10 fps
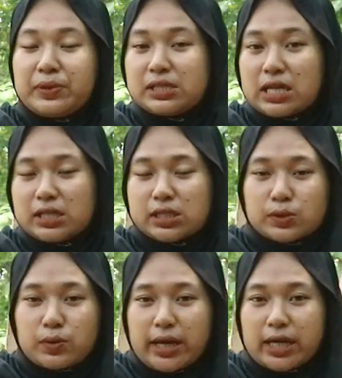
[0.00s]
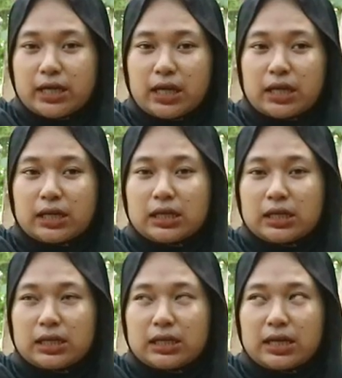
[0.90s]
bisa disesuaikan
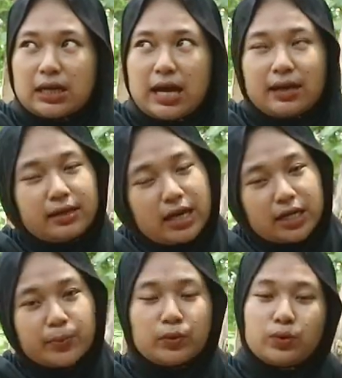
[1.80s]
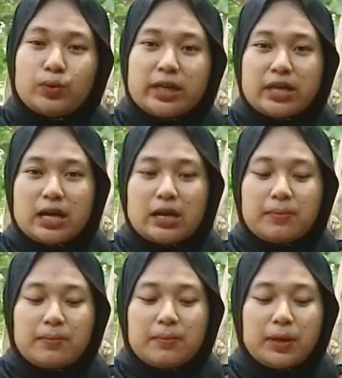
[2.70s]
dengan kalian
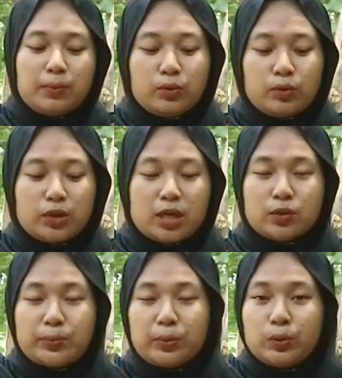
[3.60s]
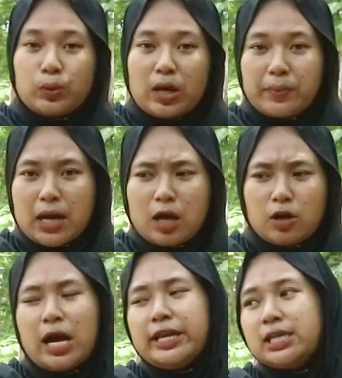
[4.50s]
kebutuhannya berburunya itu berburu apa
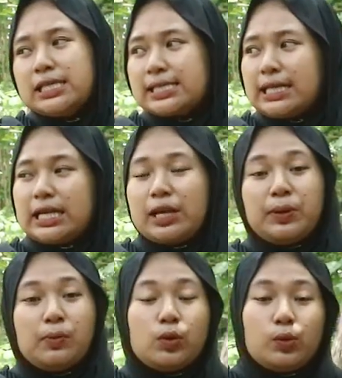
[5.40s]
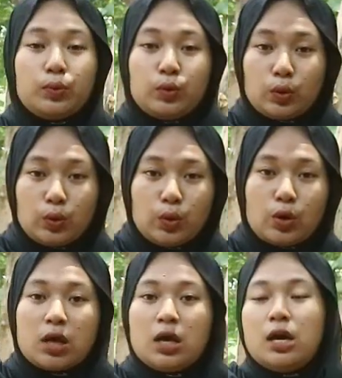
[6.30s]
kalau hanya sekedar berburu
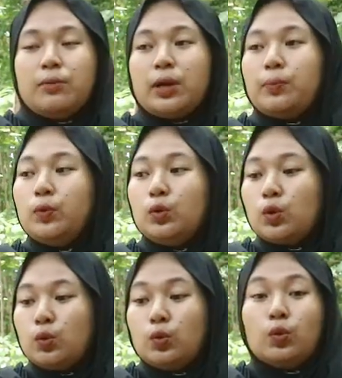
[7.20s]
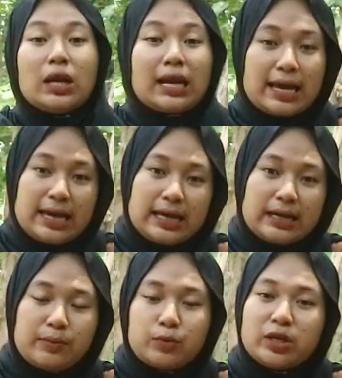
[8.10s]
burung berburu ular
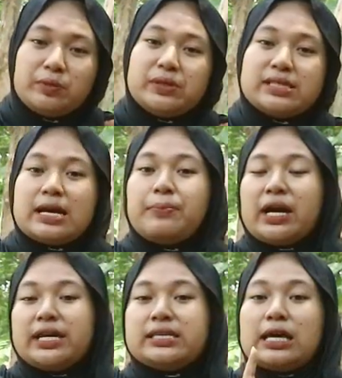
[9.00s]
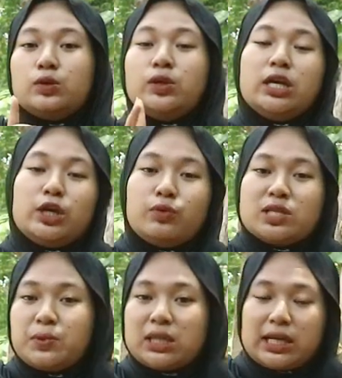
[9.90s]
ya mungkin bisa pakai satu hingga
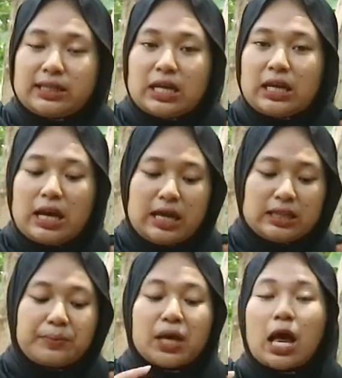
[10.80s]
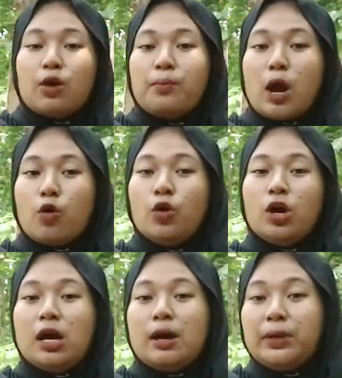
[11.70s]
dua speed track tarkan tapi kalau mau
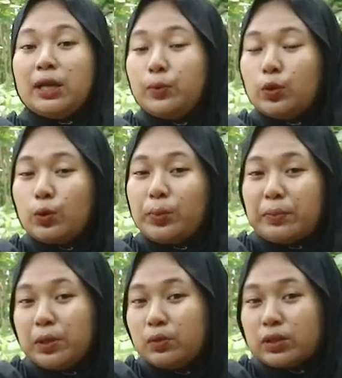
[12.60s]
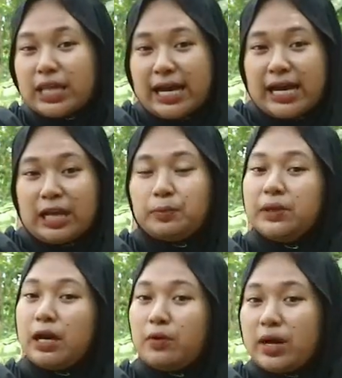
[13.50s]
berburu babi hutan,
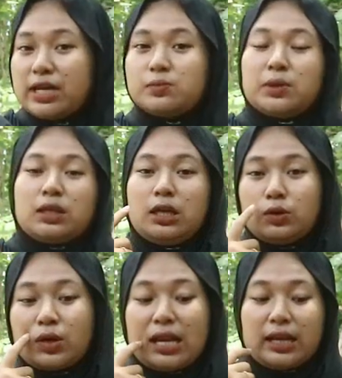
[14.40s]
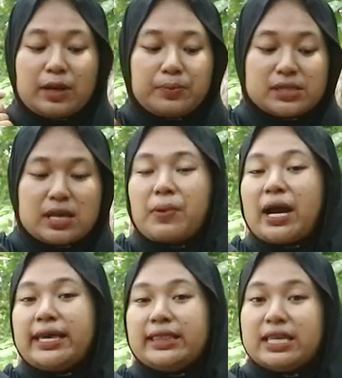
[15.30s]
biawak seperti itu kalian bisa
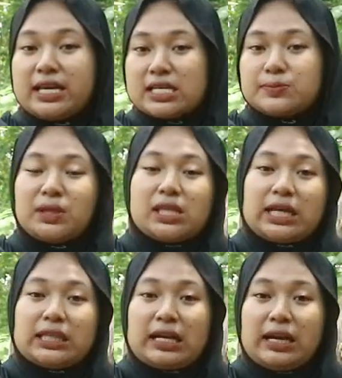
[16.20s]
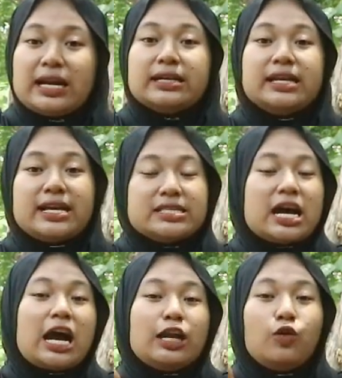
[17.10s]
pakai tiga speed track kan? dan
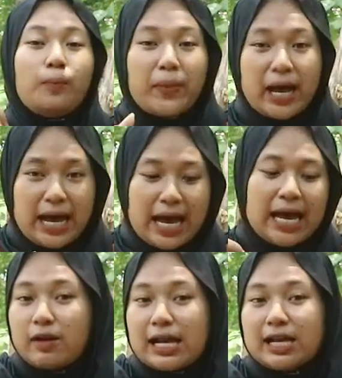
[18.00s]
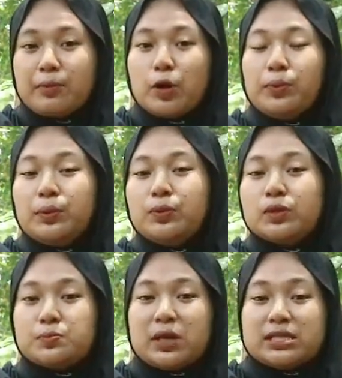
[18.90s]
jangan lupa kalau kalian mau
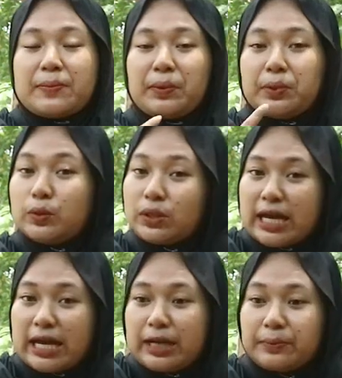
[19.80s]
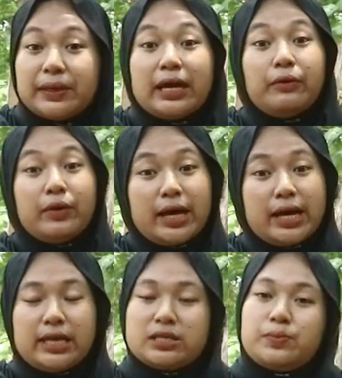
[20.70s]
berburu semacam babi hutan,
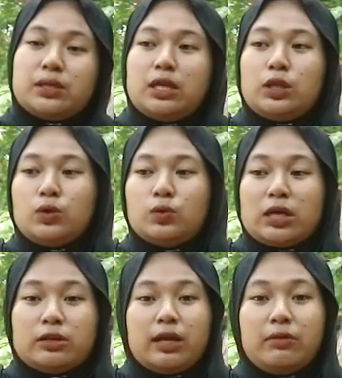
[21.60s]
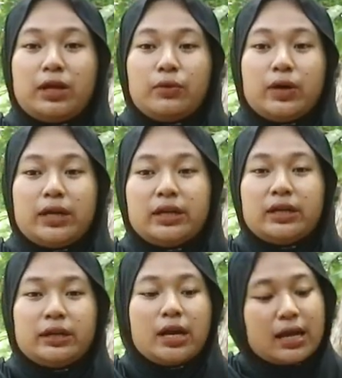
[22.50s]
biawak ya seperti itu atau
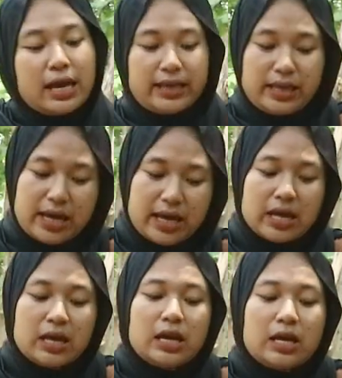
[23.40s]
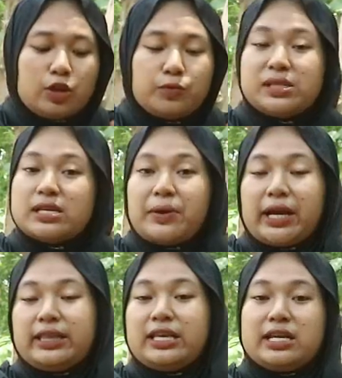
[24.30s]
hewan-hewan yang lainnya itu bisa
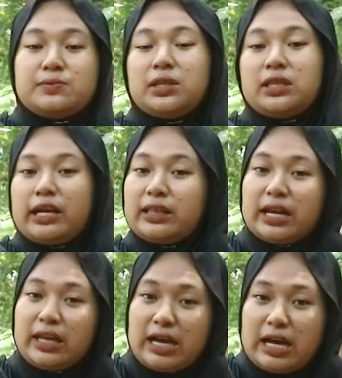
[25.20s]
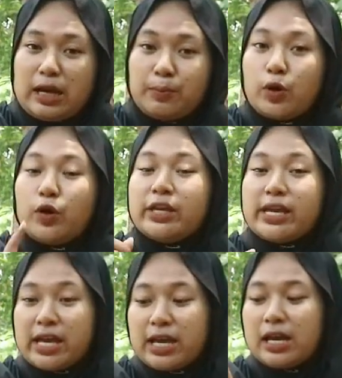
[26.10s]
pakai tiga speed track tarikan
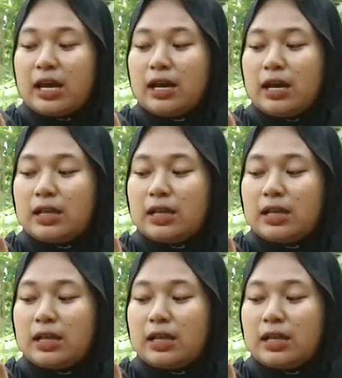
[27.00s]
pokoknya